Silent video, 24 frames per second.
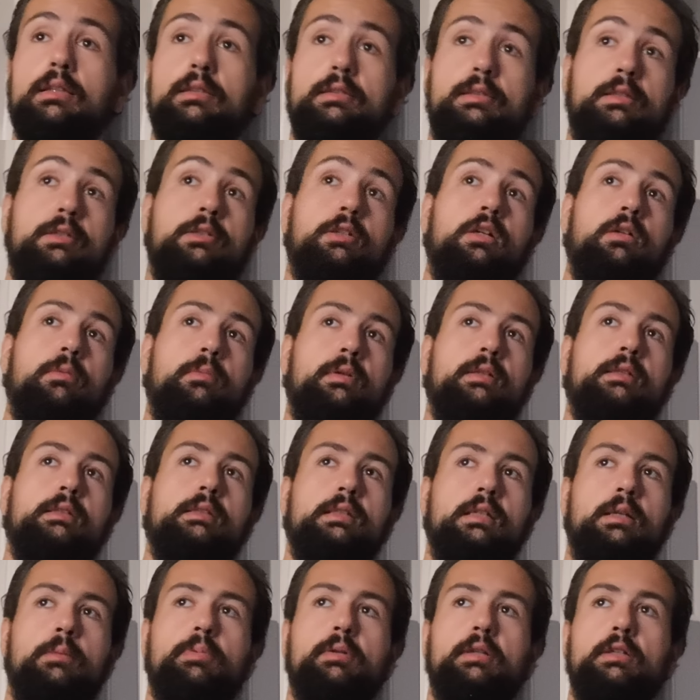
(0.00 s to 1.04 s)
C'est quand même
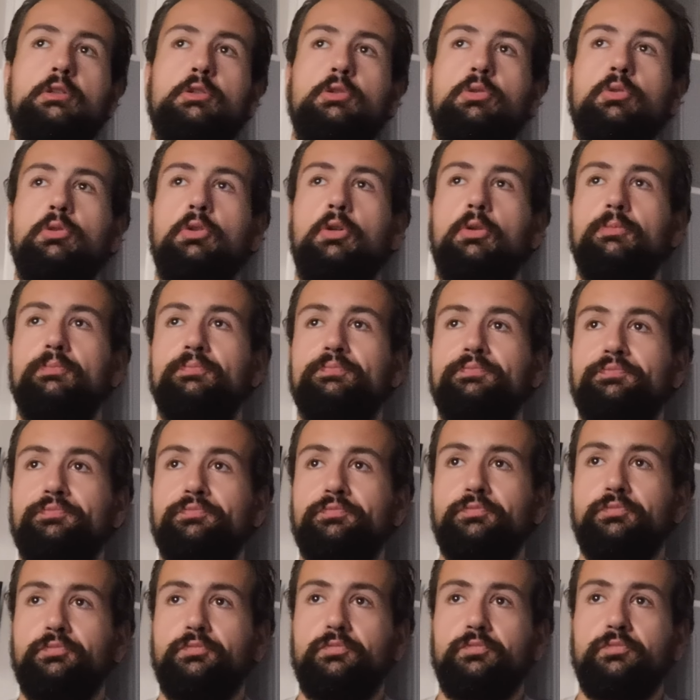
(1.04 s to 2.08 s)
assez impressionnant.
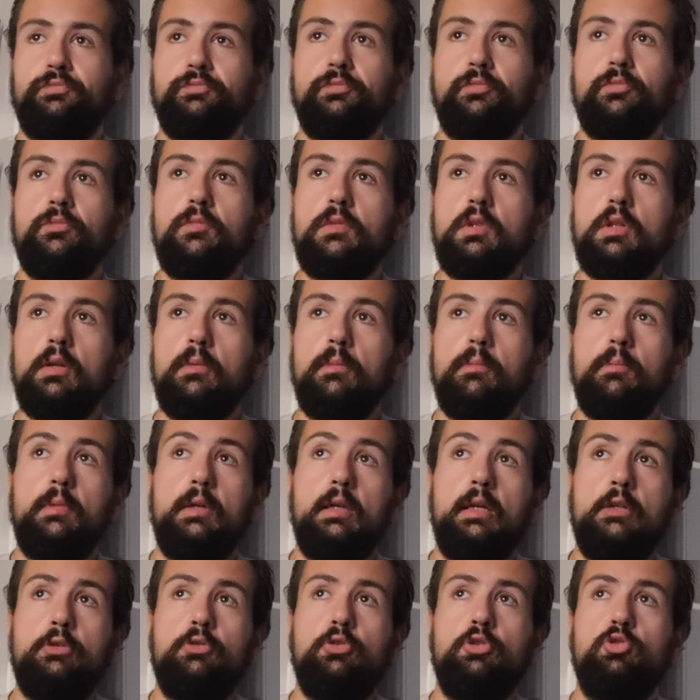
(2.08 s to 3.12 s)

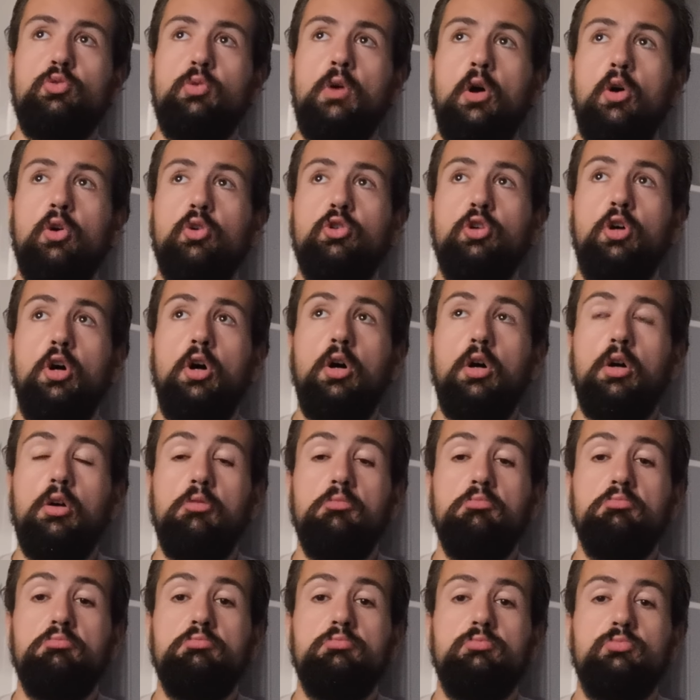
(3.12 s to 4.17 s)
Et ce soir encore,
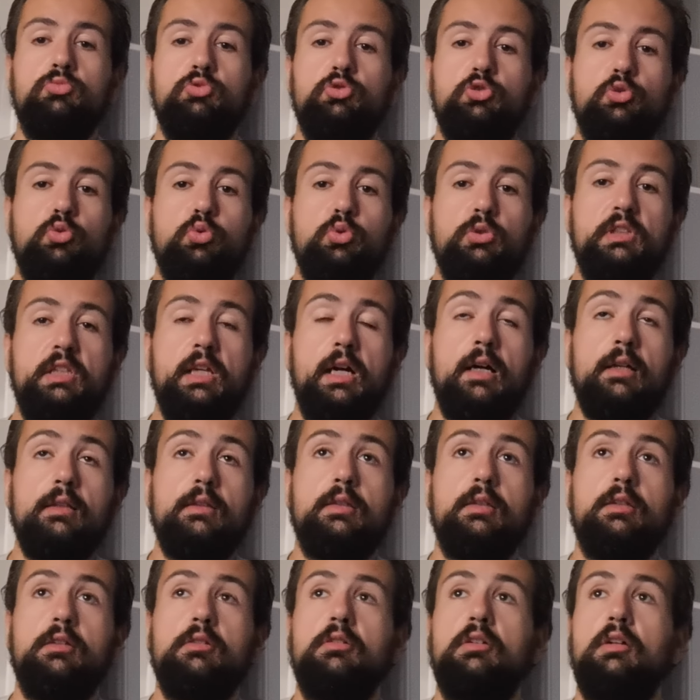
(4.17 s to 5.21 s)

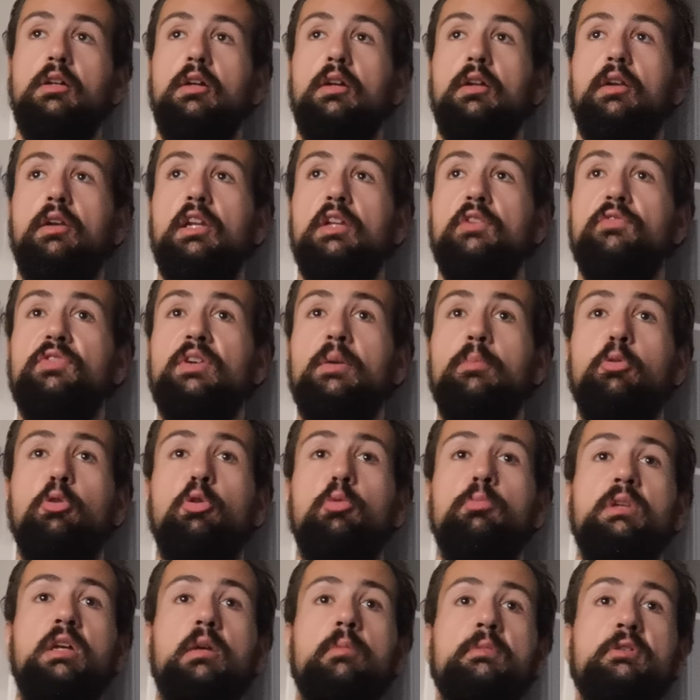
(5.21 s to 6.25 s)
Stuttgart, les 20
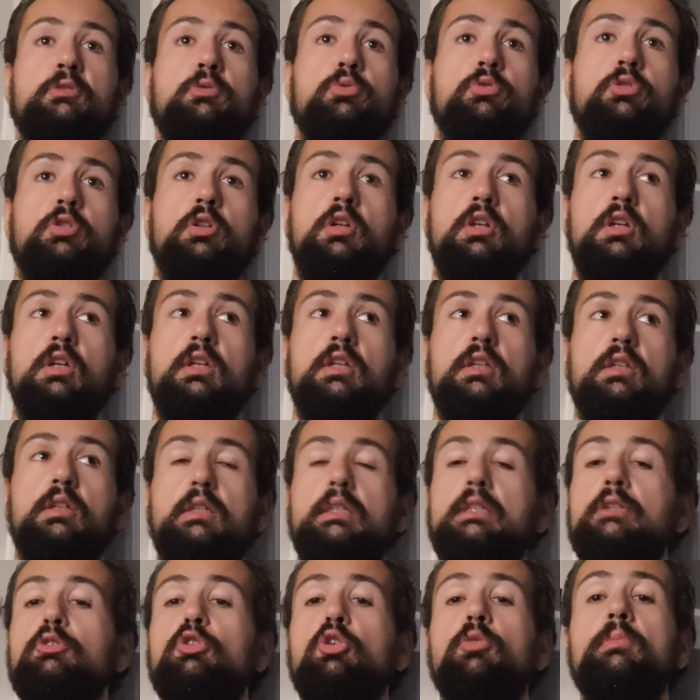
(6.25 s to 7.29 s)
premières minutes,
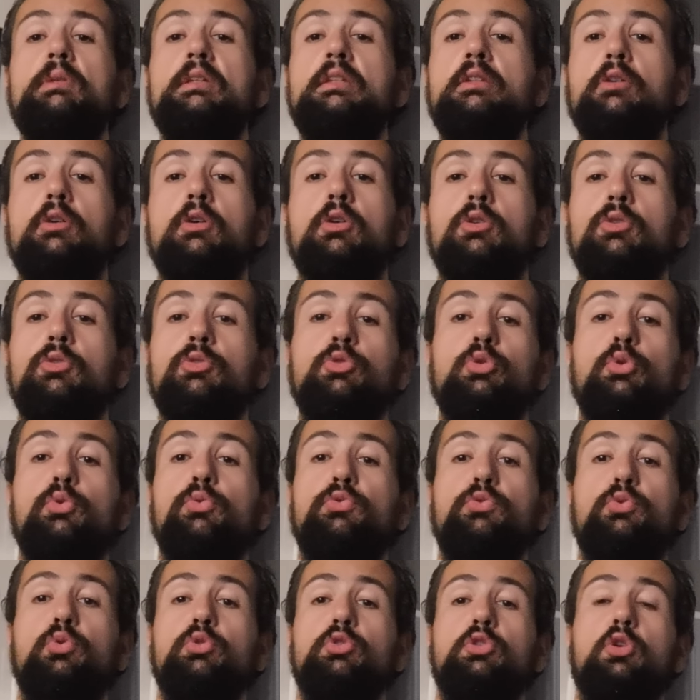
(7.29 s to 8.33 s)
qui domine de
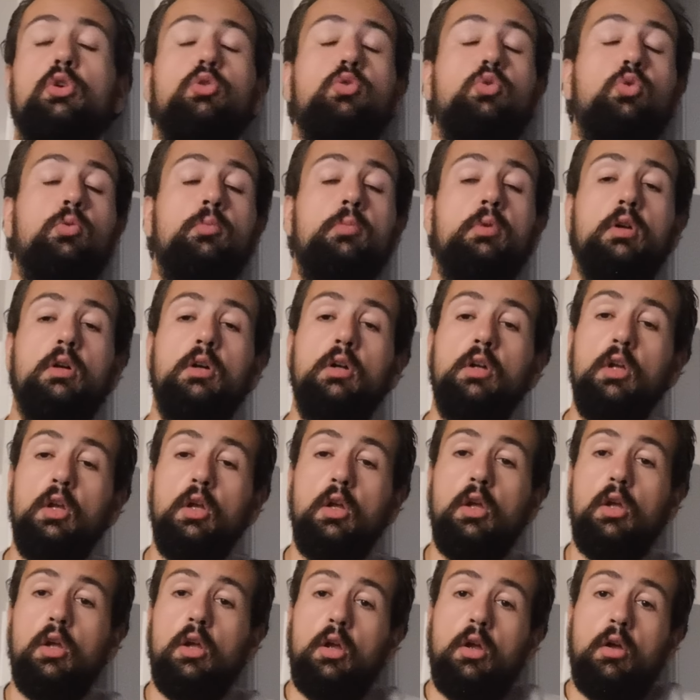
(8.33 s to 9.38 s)
fond en comble.
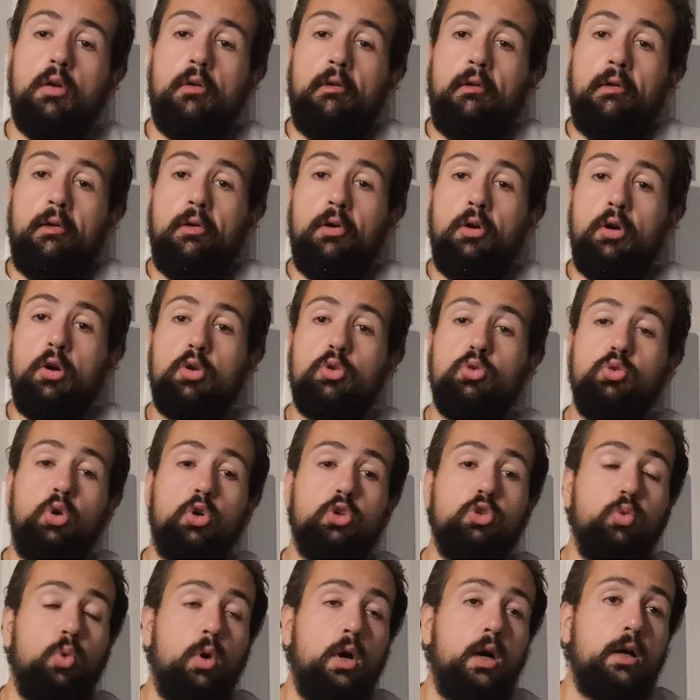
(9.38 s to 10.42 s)
Euh,
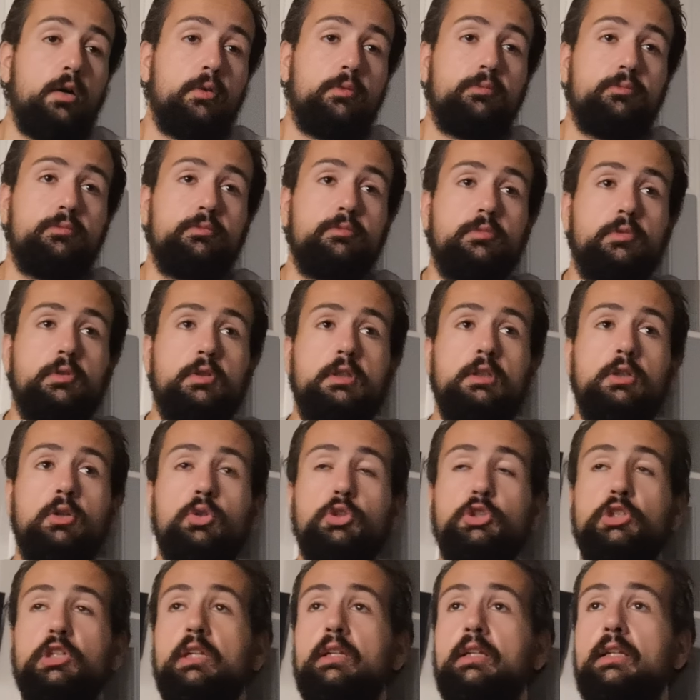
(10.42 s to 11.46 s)
Courtois qui
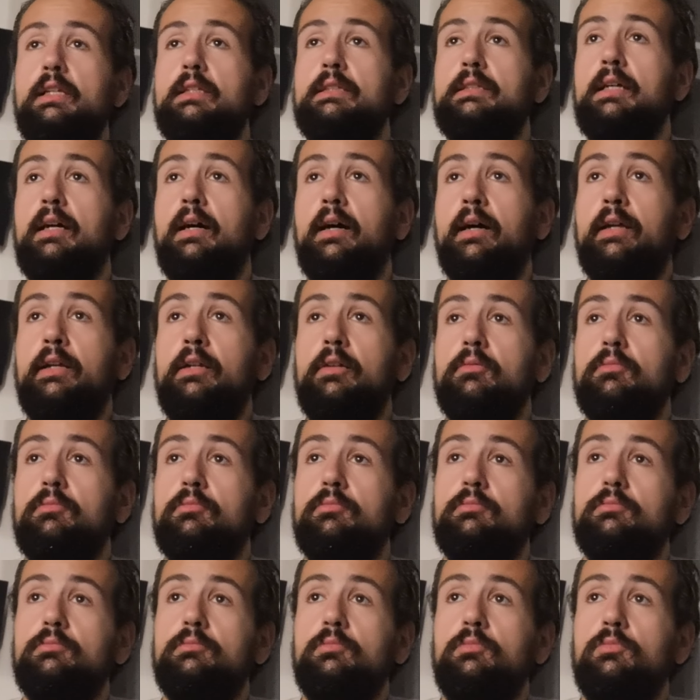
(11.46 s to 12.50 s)
enchaîne les arrêts.
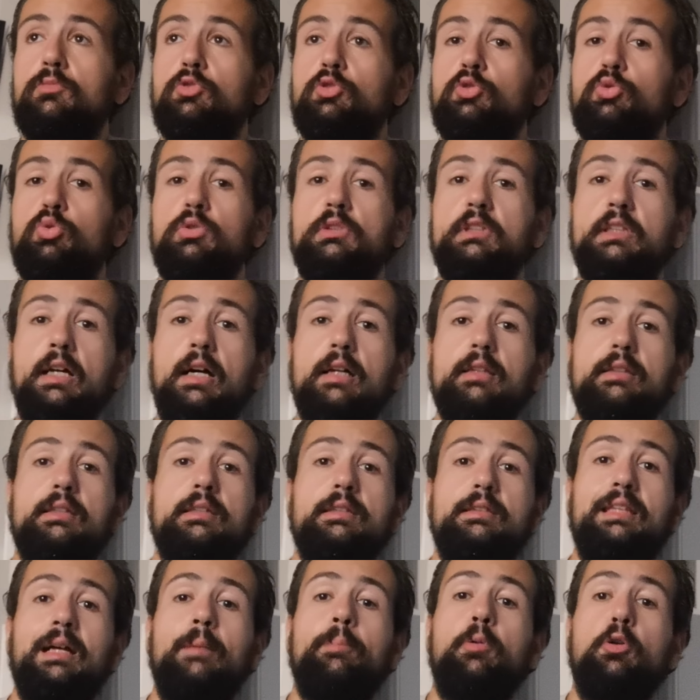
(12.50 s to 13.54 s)
Stuttgart
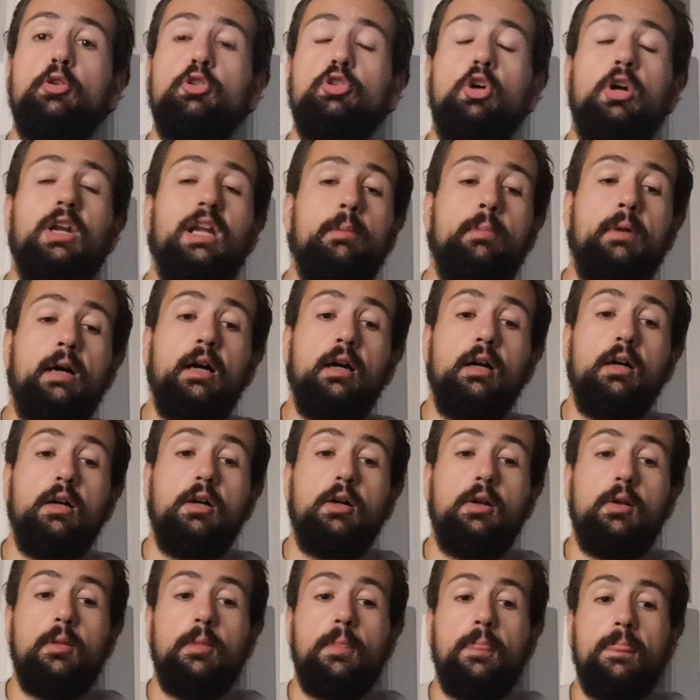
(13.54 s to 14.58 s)
qui tape encore la
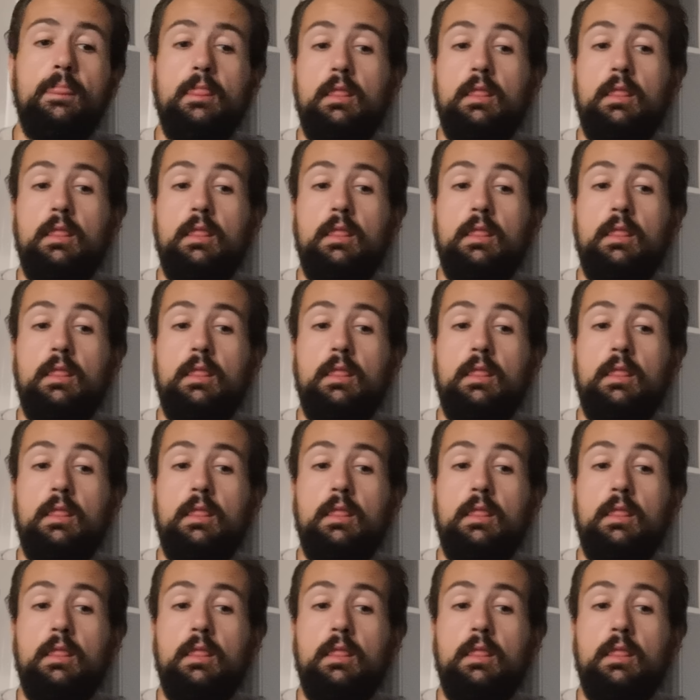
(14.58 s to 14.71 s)
barre.